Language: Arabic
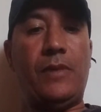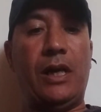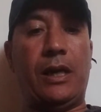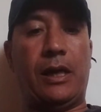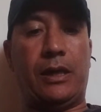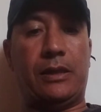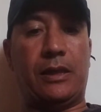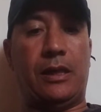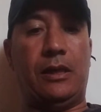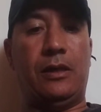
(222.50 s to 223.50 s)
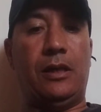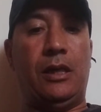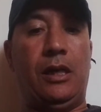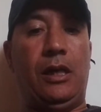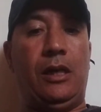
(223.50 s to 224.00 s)
راخصة
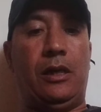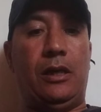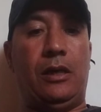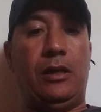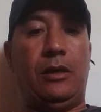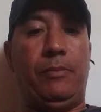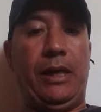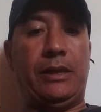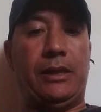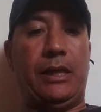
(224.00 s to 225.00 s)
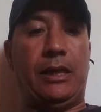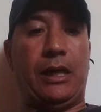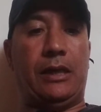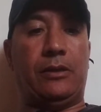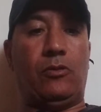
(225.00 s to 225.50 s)
بعد ذلك
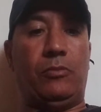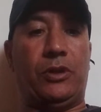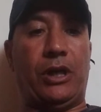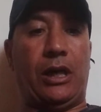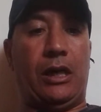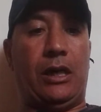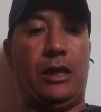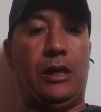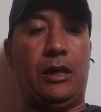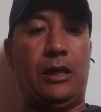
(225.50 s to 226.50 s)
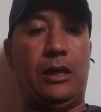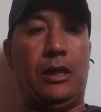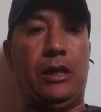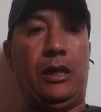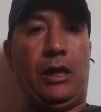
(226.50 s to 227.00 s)
غادروا المنطقة
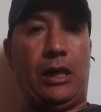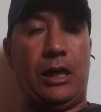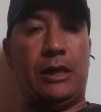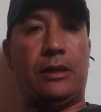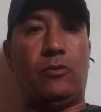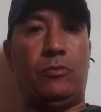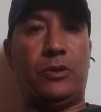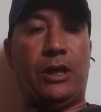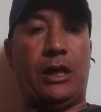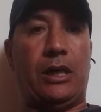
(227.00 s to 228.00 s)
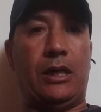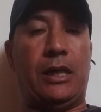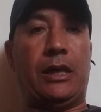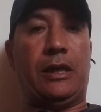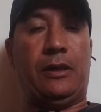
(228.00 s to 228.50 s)
غادروا المنطقة
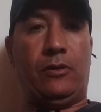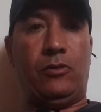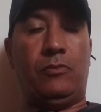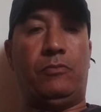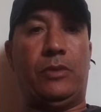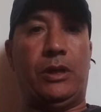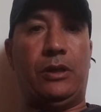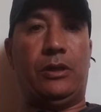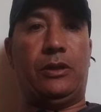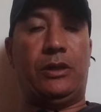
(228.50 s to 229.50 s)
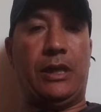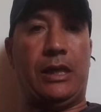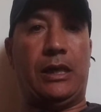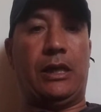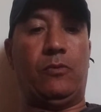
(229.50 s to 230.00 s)
لكنهم
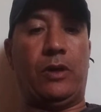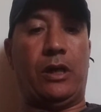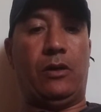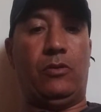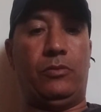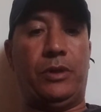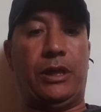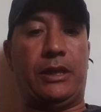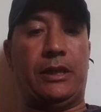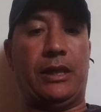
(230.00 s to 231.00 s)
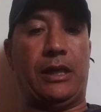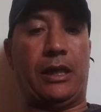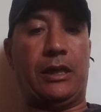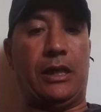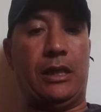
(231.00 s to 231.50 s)
تاركين وراءهم إرثا
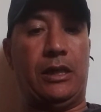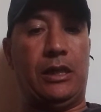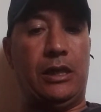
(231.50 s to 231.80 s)
تاريخيا